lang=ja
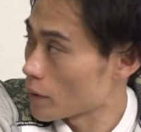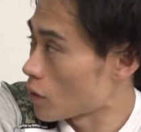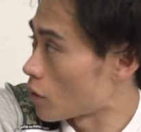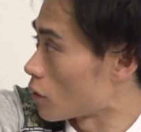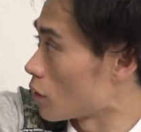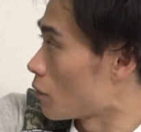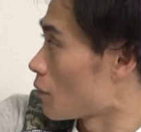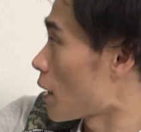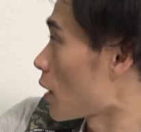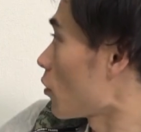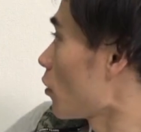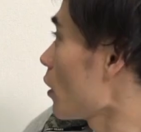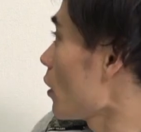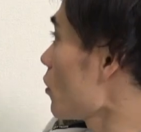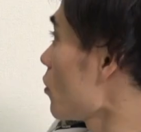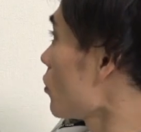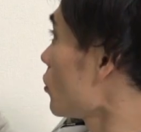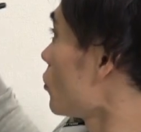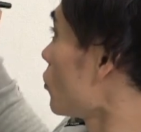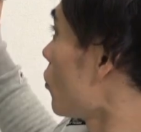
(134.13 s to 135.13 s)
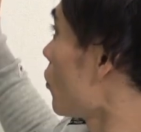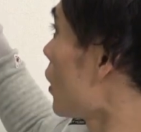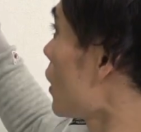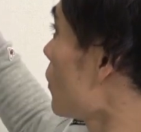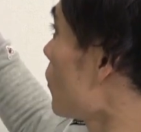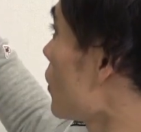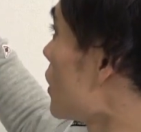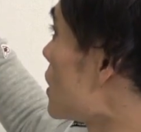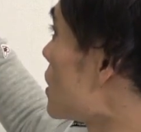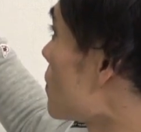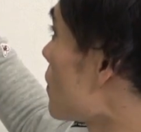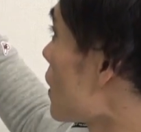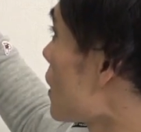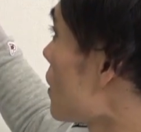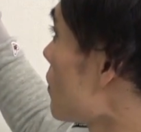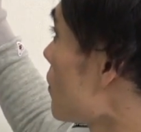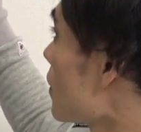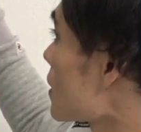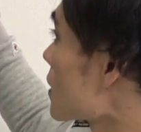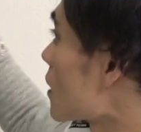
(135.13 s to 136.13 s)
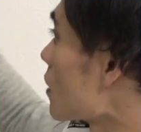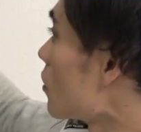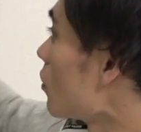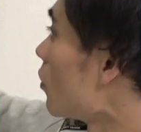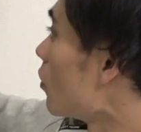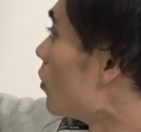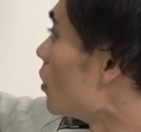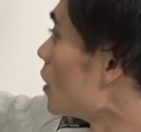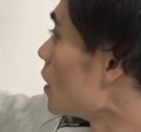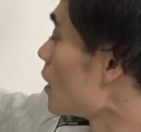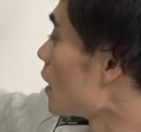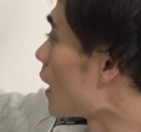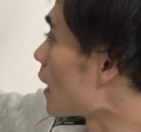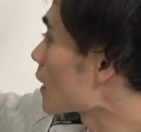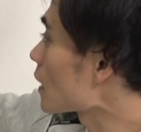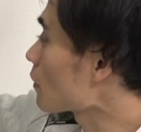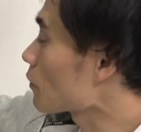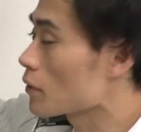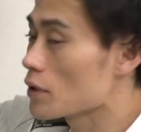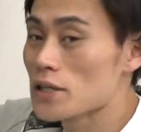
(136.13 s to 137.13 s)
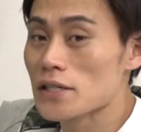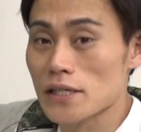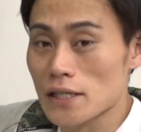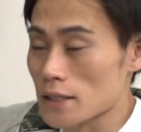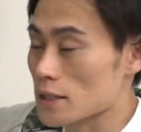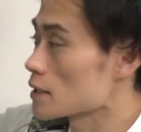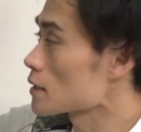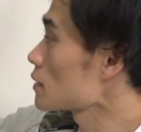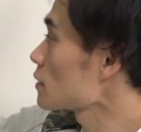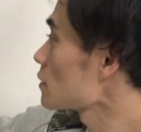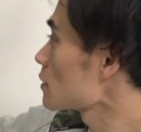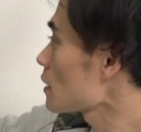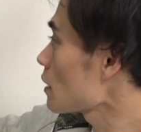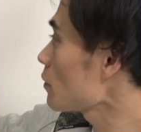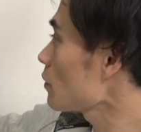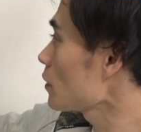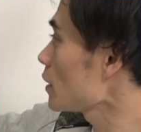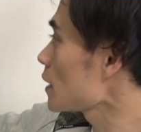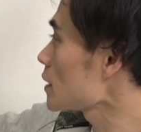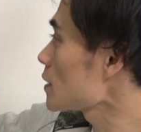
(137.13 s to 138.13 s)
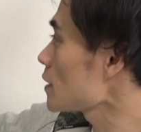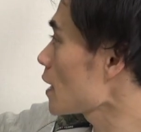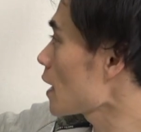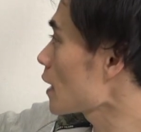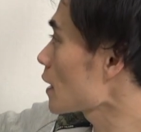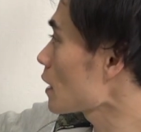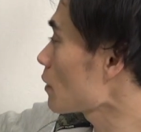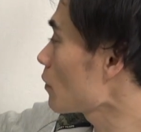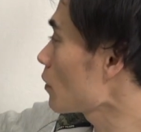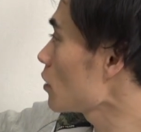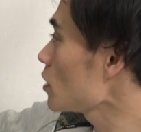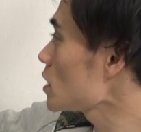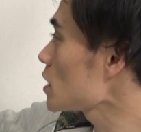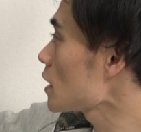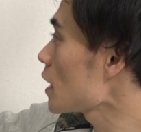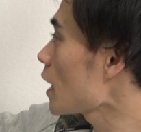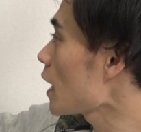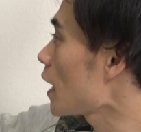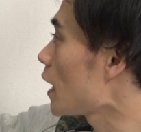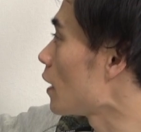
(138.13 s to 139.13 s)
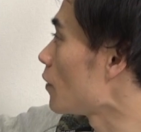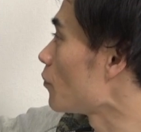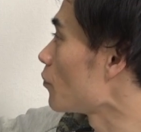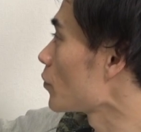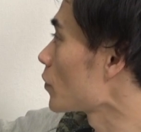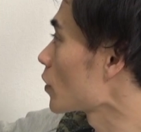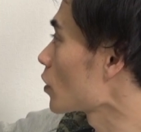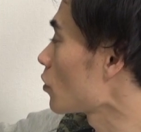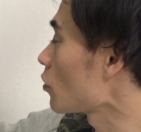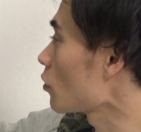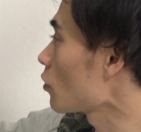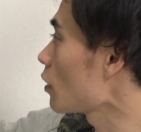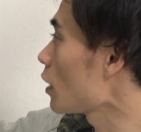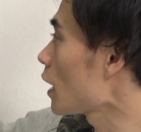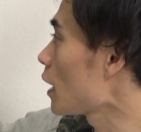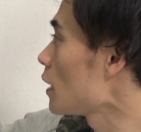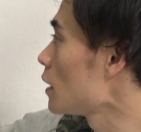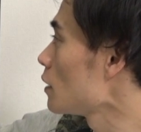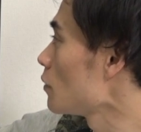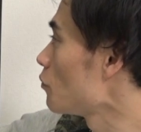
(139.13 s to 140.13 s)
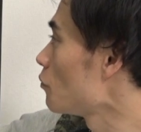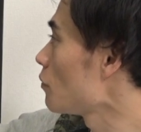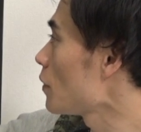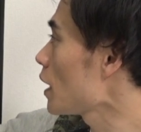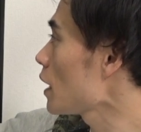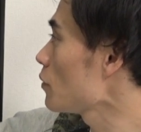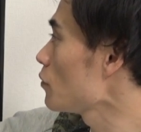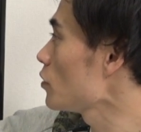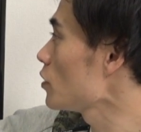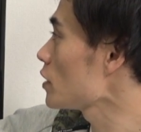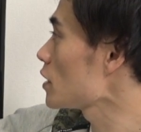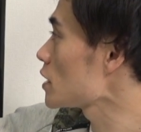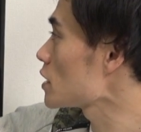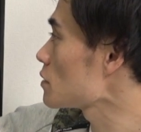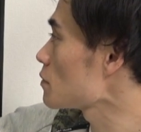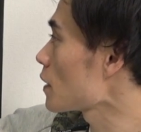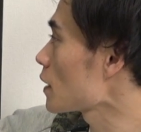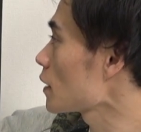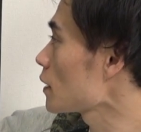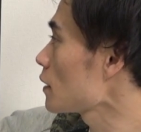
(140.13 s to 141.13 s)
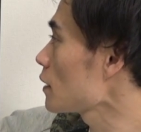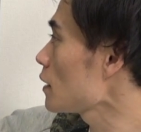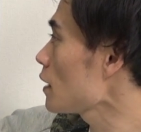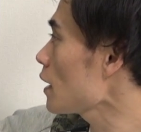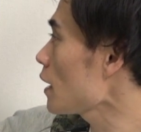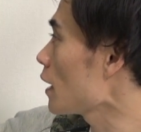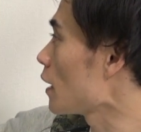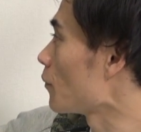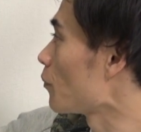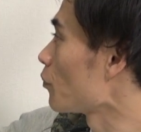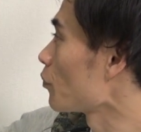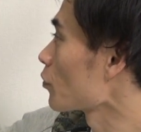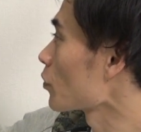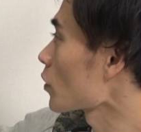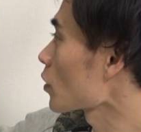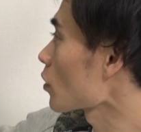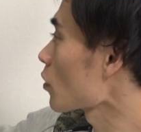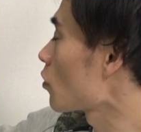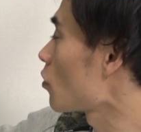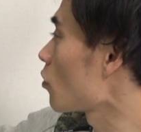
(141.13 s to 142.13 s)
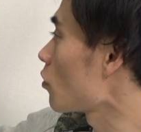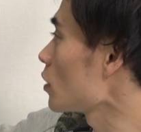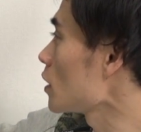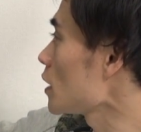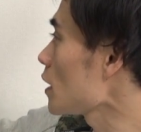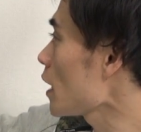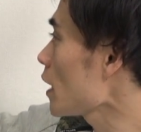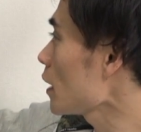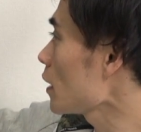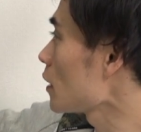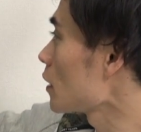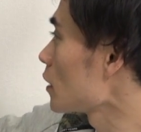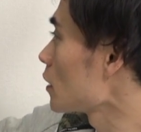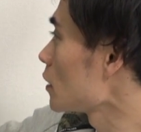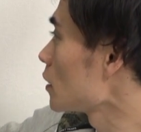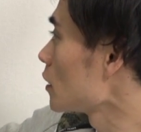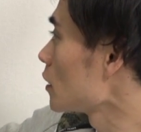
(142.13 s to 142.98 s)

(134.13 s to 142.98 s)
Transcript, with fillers: この、まあこれはよく動画でも一番言いますけど、頭の位置です。多分ですね、頭の位置が、ここが前向いてしまって、ここにね